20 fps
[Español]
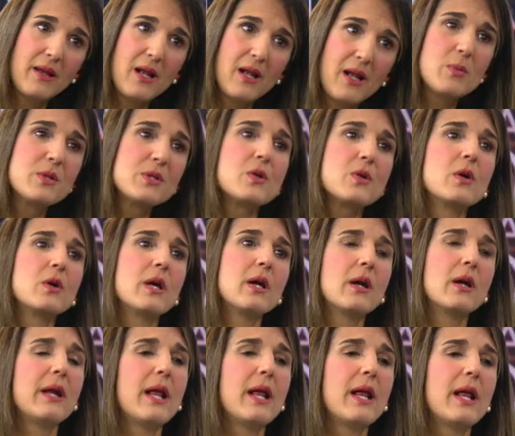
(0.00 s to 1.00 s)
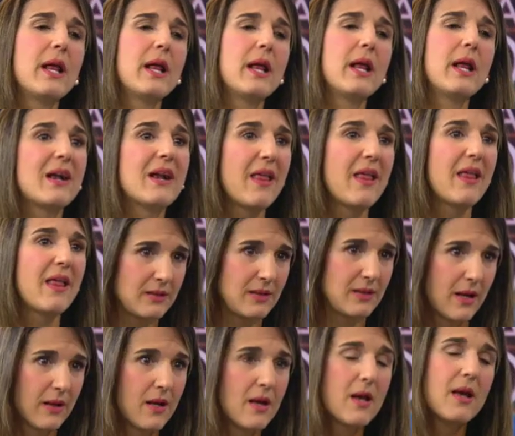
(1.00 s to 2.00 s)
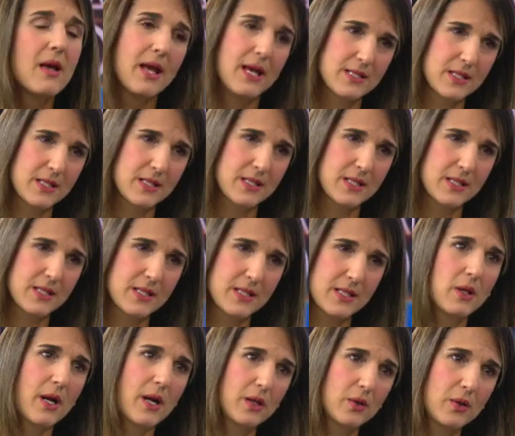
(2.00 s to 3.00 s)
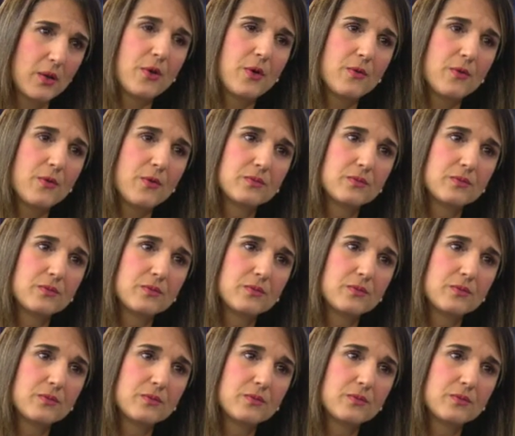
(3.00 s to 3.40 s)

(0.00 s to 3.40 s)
de la comisión que creemos para redactar ese concepto aclaratorio.